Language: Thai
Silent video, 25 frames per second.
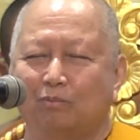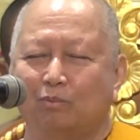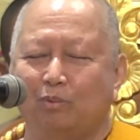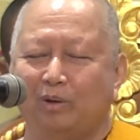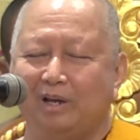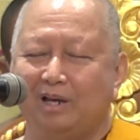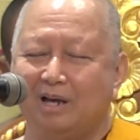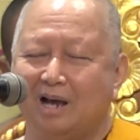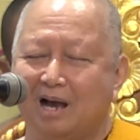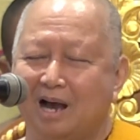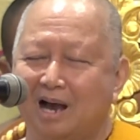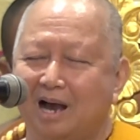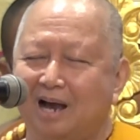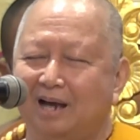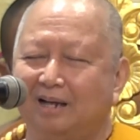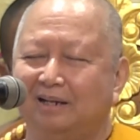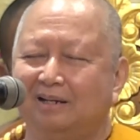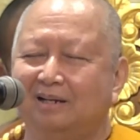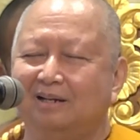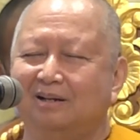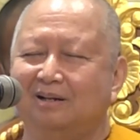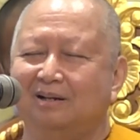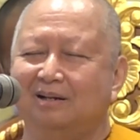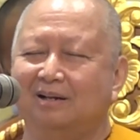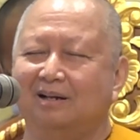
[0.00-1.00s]
วิหาร
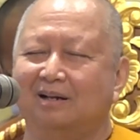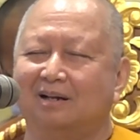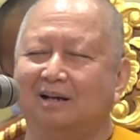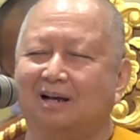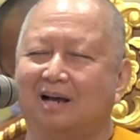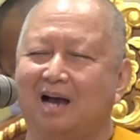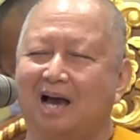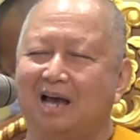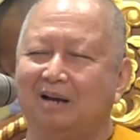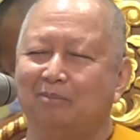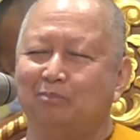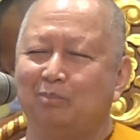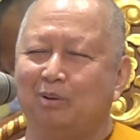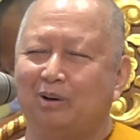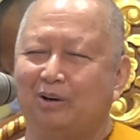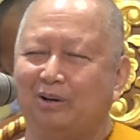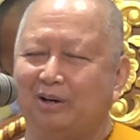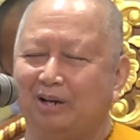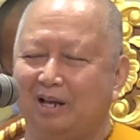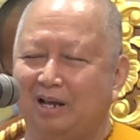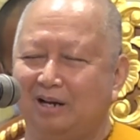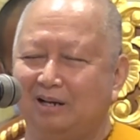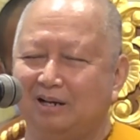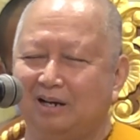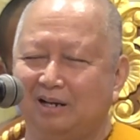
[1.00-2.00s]
การประ
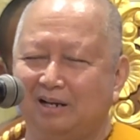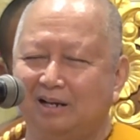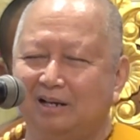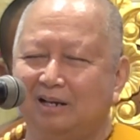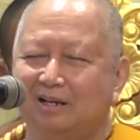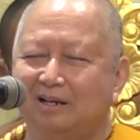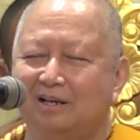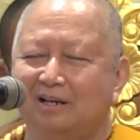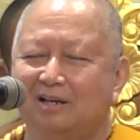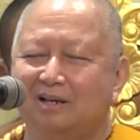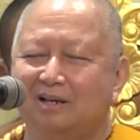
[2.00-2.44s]
เรียนหรือ